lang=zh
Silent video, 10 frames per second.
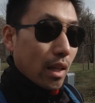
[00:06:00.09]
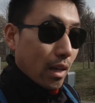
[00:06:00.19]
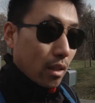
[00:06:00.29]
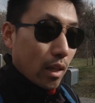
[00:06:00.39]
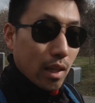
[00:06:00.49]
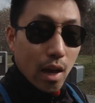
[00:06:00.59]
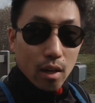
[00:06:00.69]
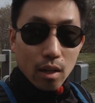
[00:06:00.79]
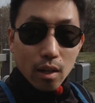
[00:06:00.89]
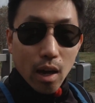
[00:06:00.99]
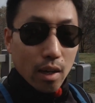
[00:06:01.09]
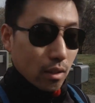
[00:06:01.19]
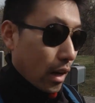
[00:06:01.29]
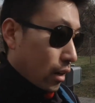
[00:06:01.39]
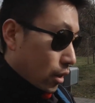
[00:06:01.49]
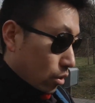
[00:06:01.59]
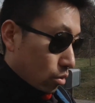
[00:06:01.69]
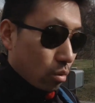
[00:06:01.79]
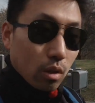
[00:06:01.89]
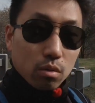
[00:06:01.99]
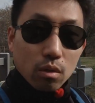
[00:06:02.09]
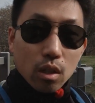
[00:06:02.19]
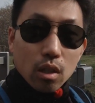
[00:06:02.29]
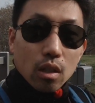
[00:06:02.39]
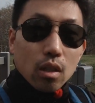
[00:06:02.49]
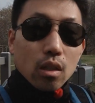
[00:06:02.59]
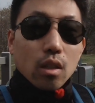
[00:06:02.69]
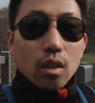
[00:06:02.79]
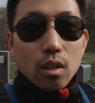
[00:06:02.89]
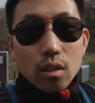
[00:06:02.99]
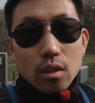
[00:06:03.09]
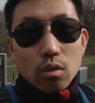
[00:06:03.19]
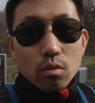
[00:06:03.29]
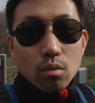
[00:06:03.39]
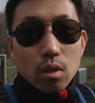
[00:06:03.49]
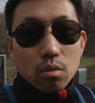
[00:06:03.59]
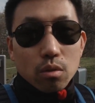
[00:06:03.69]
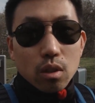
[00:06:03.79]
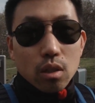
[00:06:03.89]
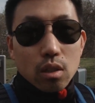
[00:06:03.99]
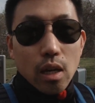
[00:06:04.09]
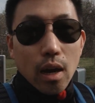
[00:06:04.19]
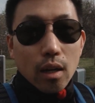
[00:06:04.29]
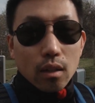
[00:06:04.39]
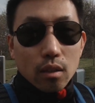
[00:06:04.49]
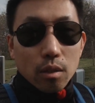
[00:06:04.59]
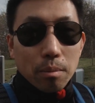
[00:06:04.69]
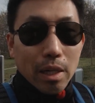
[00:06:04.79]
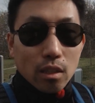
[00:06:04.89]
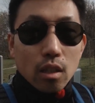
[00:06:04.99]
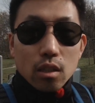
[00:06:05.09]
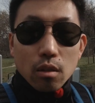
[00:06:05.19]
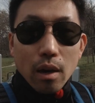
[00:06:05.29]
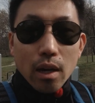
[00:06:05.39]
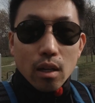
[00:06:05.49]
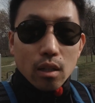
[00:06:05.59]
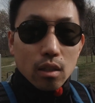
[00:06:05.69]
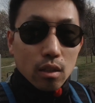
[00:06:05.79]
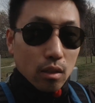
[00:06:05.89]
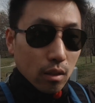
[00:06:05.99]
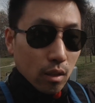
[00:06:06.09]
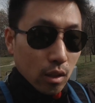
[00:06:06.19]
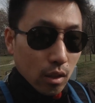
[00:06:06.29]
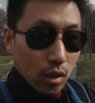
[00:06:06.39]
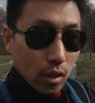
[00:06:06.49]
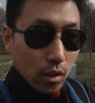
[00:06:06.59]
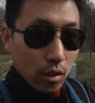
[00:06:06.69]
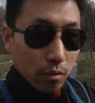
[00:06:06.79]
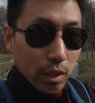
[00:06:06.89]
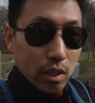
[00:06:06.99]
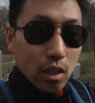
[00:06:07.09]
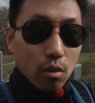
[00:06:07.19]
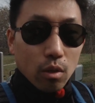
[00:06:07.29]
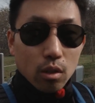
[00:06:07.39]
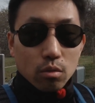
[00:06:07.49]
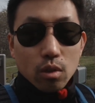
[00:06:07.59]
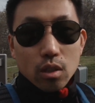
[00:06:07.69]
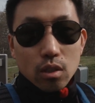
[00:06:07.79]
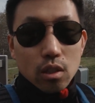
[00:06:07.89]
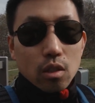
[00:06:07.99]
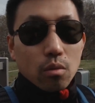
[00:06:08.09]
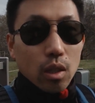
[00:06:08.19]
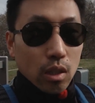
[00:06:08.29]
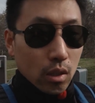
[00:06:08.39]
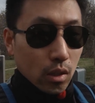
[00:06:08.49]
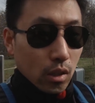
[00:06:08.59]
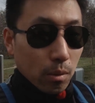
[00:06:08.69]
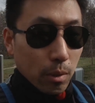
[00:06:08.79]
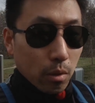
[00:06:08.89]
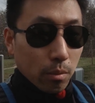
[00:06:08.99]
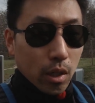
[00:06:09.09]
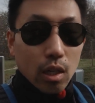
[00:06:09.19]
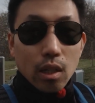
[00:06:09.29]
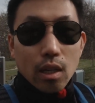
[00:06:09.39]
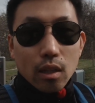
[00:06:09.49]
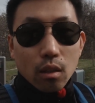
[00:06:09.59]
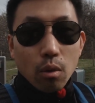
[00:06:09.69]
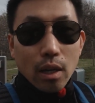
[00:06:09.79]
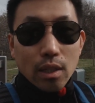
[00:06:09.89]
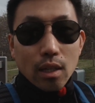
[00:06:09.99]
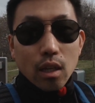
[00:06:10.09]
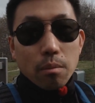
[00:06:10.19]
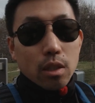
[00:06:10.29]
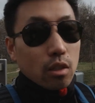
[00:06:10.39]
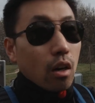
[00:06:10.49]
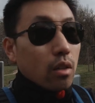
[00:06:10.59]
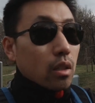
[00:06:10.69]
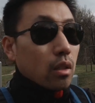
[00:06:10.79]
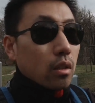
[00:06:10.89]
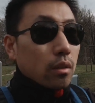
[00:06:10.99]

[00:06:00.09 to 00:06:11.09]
打上来，大家可以看一下。如果说，呃，你如果说想买车子的话，可以，呃，微信或者说私信我，那么我们可以在华沙当面交易。